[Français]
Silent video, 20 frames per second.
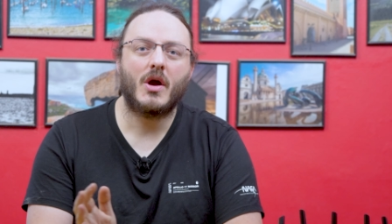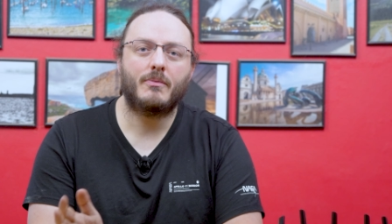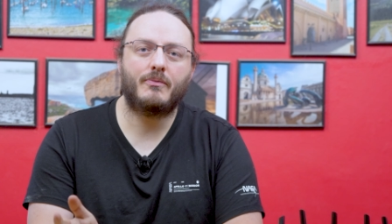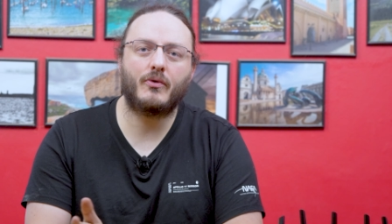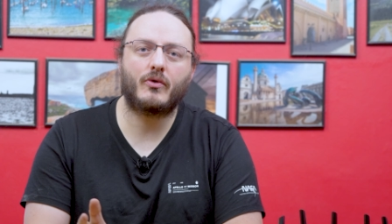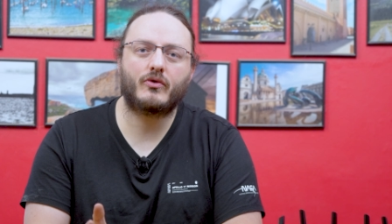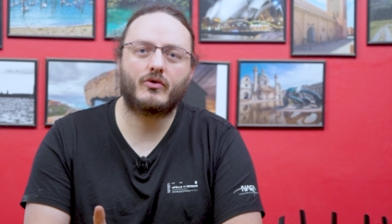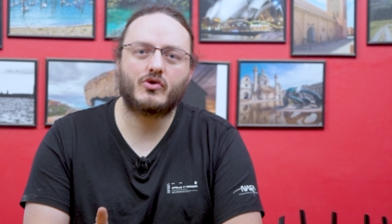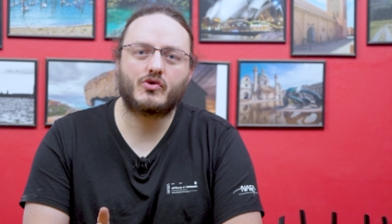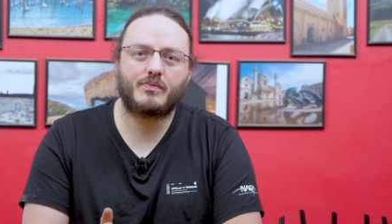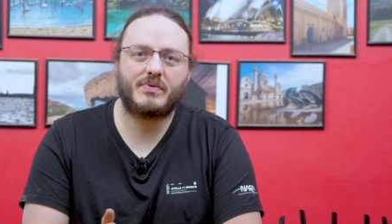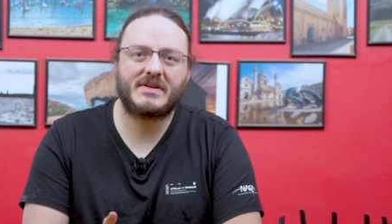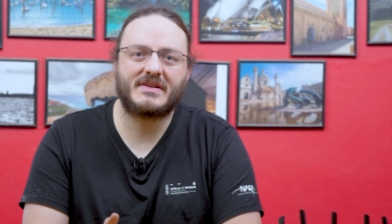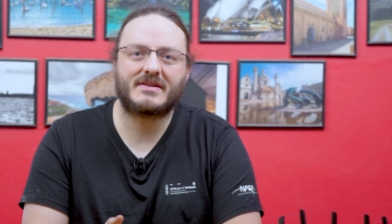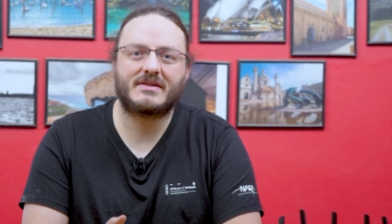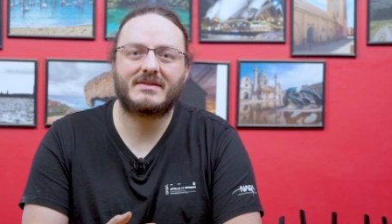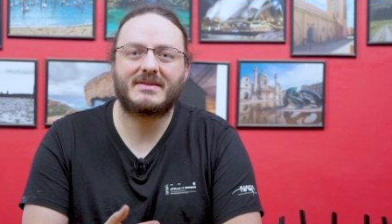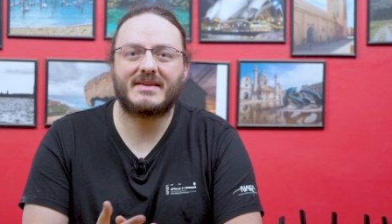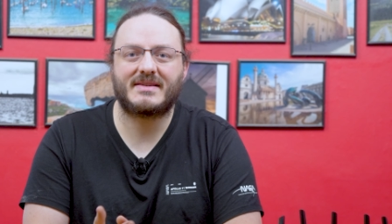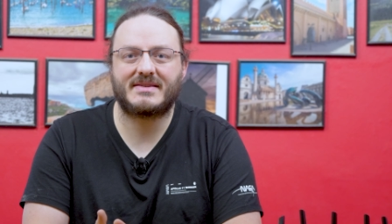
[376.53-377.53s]
pour que je
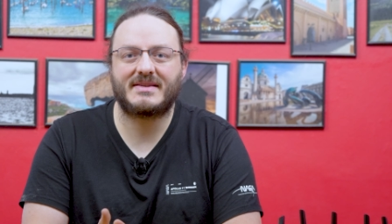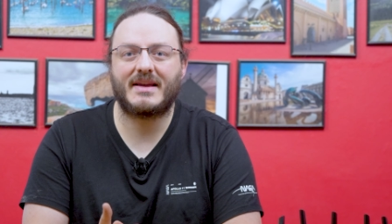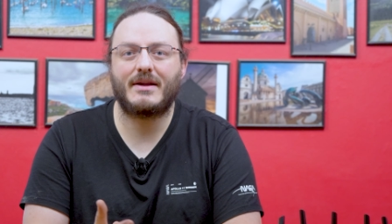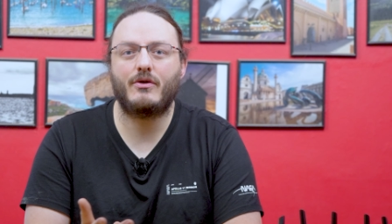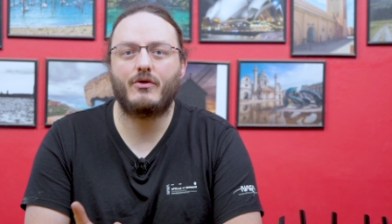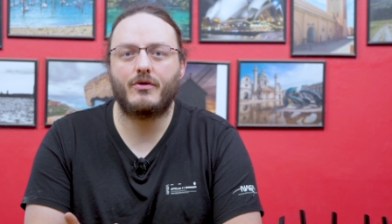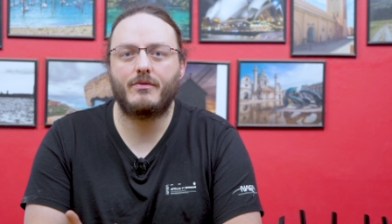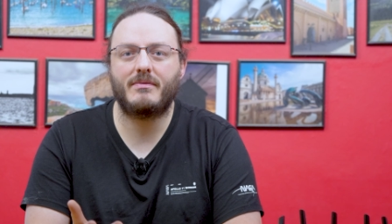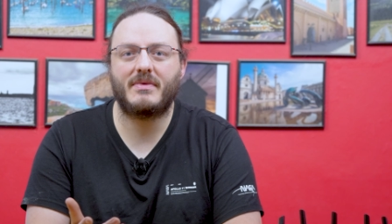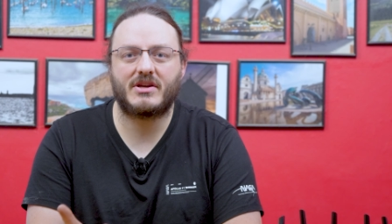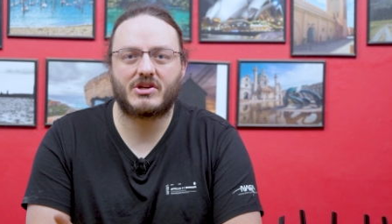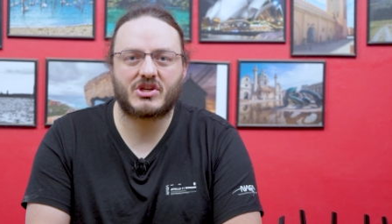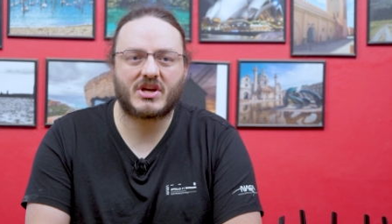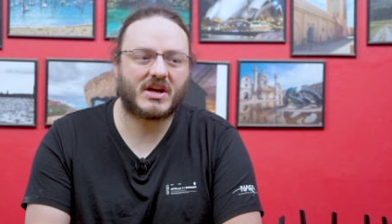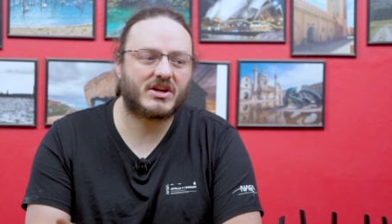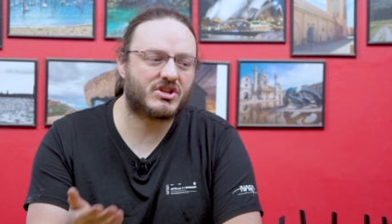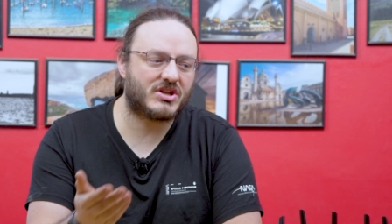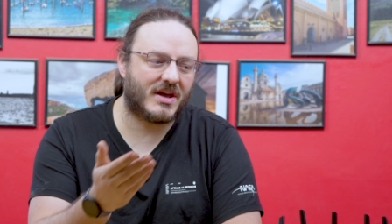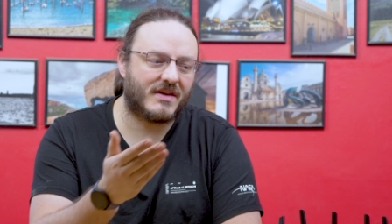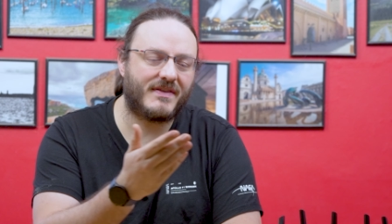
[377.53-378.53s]
puisse tester le
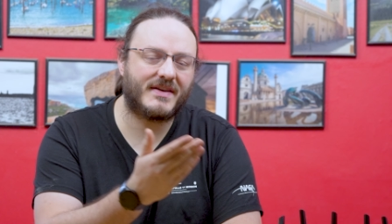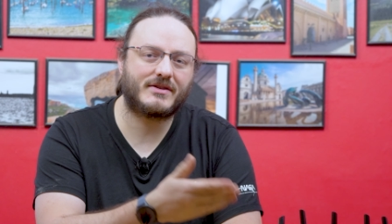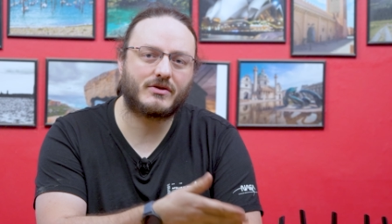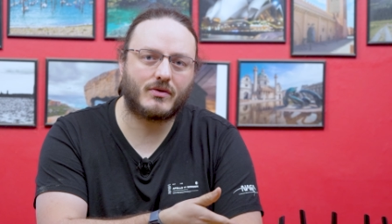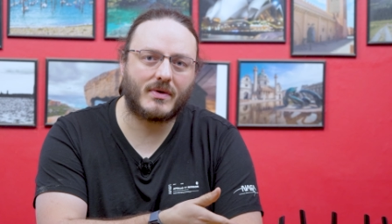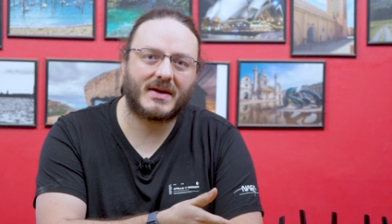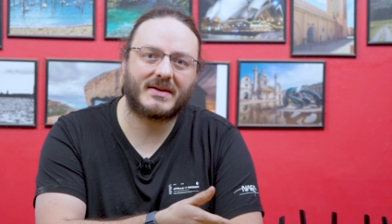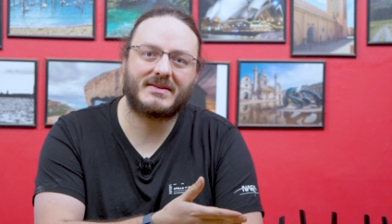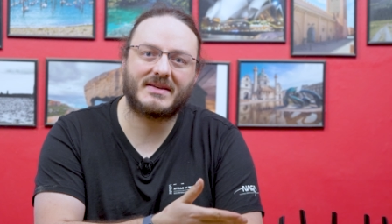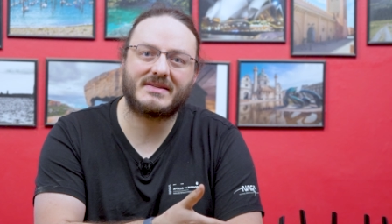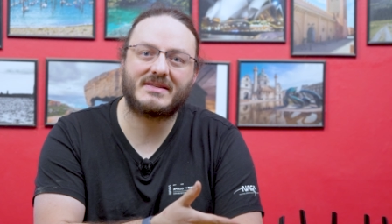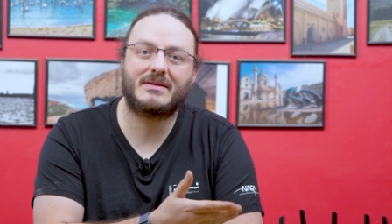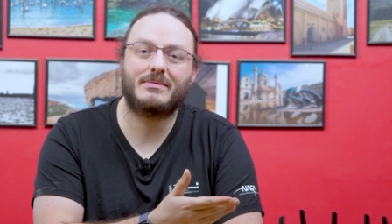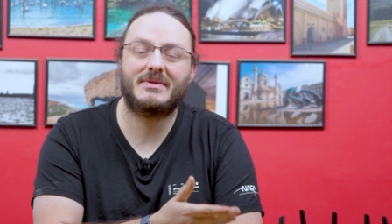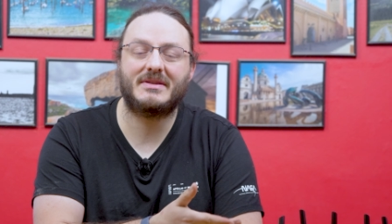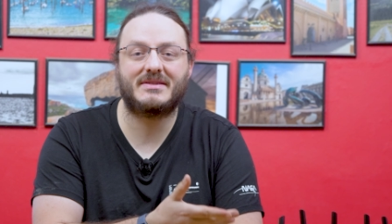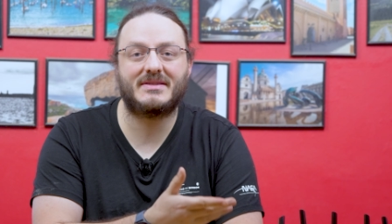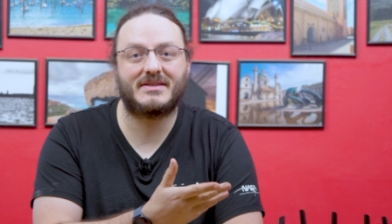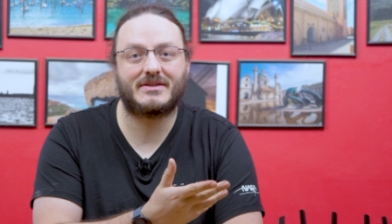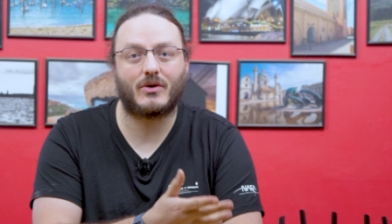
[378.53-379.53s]
méchage avec ce RT
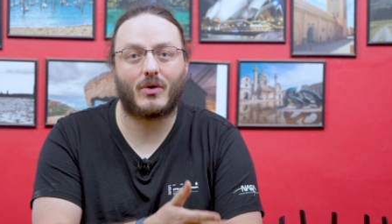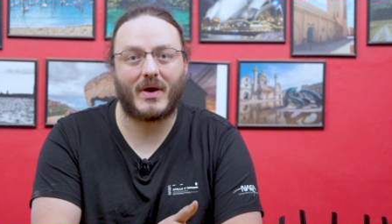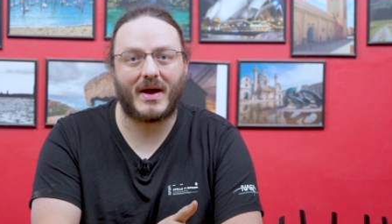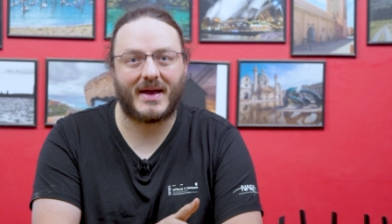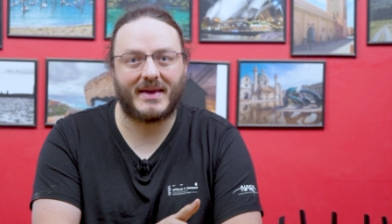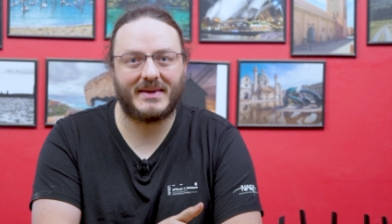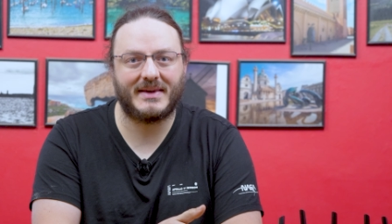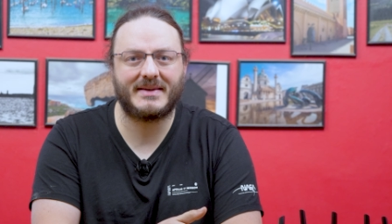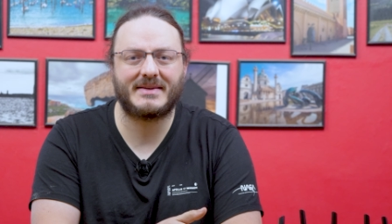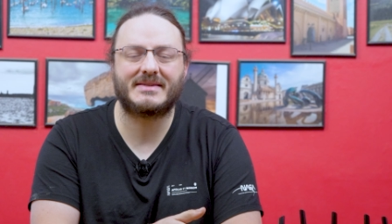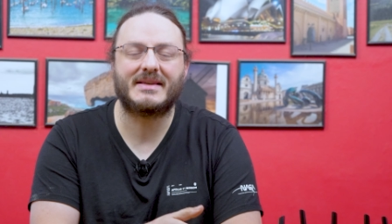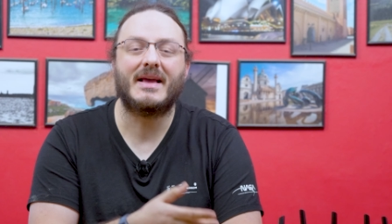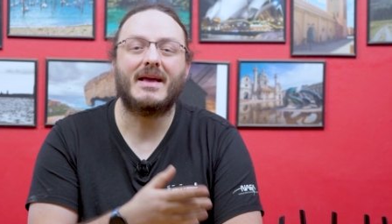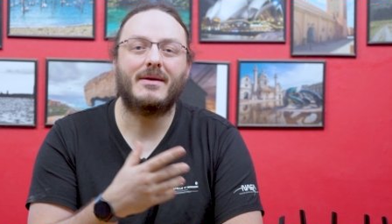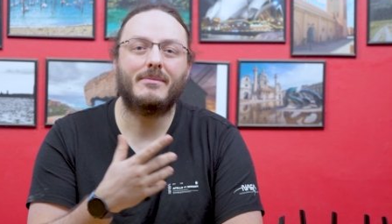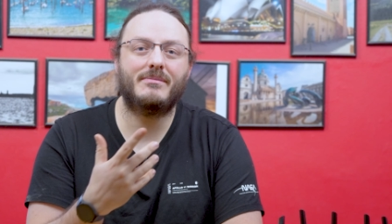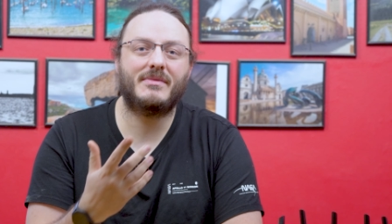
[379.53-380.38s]
6600AX,